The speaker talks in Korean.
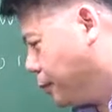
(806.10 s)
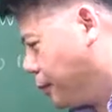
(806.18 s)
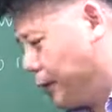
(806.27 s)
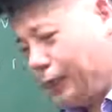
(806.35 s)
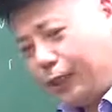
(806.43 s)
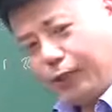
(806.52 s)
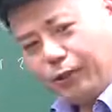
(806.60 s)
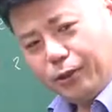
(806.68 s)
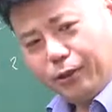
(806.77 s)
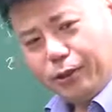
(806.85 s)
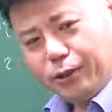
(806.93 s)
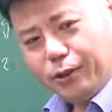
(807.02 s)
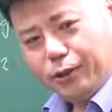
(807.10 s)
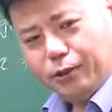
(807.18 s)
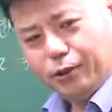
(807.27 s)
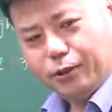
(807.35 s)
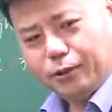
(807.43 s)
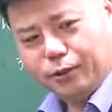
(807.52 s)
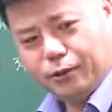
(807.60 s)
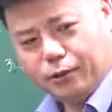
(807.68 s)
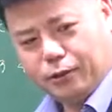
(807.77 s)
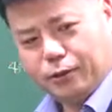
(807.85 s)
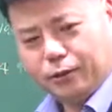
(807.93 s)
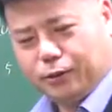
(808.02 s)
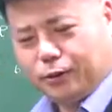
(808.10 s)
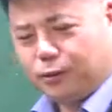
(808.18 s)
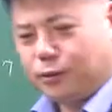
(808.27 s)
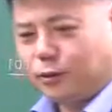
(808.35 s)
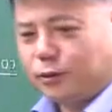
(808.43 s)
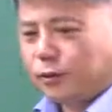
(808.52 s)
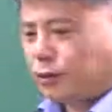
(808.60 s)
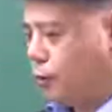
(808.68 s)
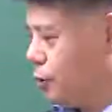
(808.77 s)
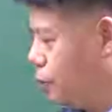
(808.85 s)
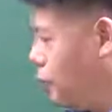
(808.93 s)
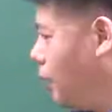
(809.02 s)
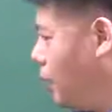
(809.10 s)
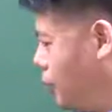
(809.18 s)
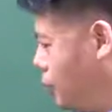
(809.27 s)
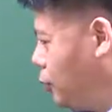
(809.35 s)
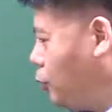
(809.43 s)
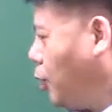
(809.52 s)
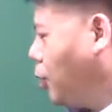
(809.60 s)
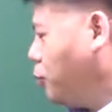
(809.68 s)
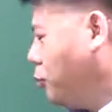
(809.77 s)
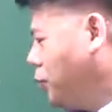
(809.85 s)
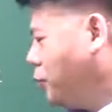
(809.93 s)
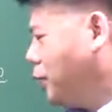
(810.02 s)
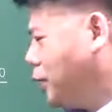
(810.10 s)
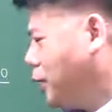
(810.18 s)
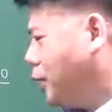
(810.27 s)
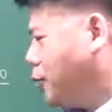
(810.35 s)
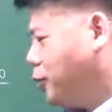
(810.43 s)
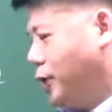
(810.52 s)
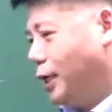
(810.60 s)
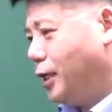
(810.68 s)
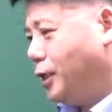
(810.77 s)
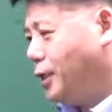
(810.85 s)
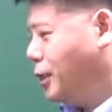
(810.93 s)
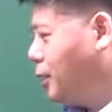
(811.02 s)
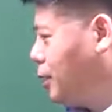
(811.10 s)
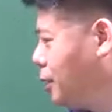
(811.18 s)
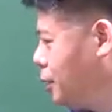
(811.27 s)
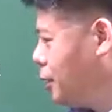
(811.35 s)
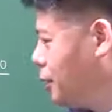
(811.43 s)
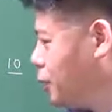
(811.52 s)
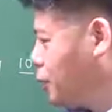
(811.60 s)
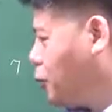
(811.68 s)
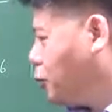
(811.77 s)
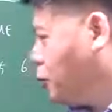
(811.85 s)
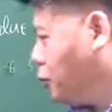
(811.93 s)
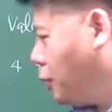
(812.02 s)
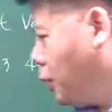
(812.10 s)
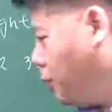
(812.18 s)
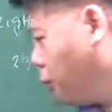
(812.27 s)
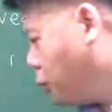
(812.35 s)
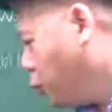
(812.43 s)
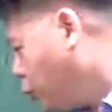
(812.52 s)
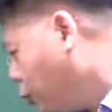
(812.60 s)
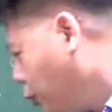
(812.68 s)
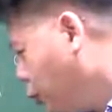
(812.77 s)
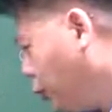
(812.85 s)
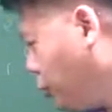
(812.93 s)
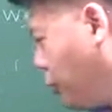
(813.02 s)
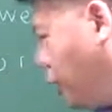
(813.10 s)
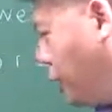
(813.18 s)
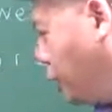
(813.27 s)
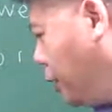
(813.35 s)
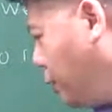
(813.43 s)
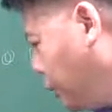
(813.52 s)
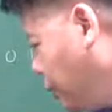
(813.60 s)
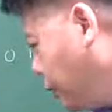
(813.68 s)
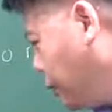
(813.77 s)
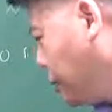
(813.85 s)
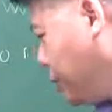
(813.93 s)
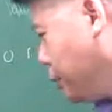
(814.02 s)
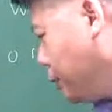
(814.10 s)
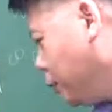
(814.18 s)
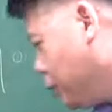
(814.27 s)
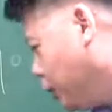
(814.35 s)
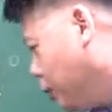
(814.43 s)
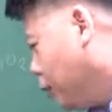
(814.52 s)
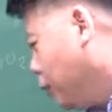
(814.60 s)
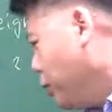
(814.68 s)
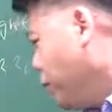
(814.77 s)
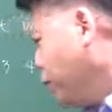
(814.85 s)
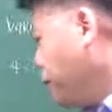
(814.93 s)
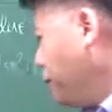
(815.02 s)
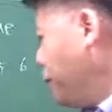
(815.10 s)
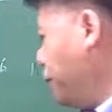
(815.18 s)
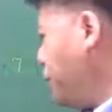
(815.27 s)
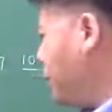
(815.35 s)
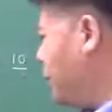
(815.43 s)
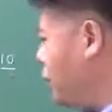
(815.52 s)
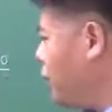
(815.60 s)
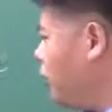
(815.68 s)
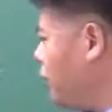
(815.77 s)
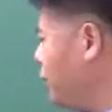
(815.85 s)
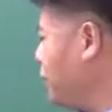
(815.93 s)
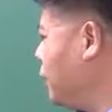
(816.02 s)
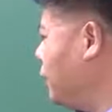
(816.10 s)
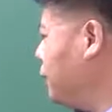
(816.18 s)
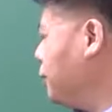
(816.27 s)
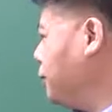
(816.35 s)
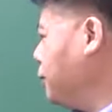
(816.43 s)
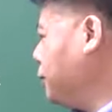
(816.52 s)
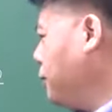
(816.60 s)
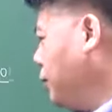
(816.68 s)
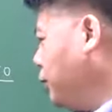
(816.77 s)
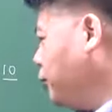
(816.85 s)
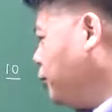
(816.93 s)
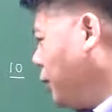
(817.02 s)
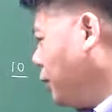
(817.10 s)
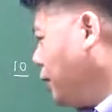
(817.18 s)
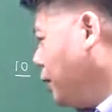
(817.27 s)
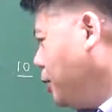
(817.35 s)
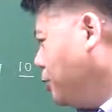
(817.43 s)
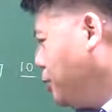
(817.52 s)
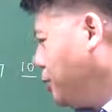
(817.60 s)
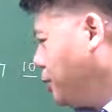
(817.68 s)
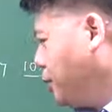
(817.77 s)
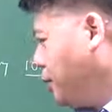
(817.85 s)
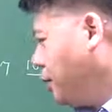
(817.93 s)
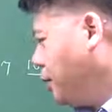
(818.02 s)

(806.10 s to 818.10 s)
이게 돼요? 음, 빼. 더하기 빼기만 잘하면 돼. 그래서 이런 거가 이제 조금 능숙하면은 음, 네트워크에서 이제 서브레팅 같은 거를 아주 빠르게 할 수 있어요.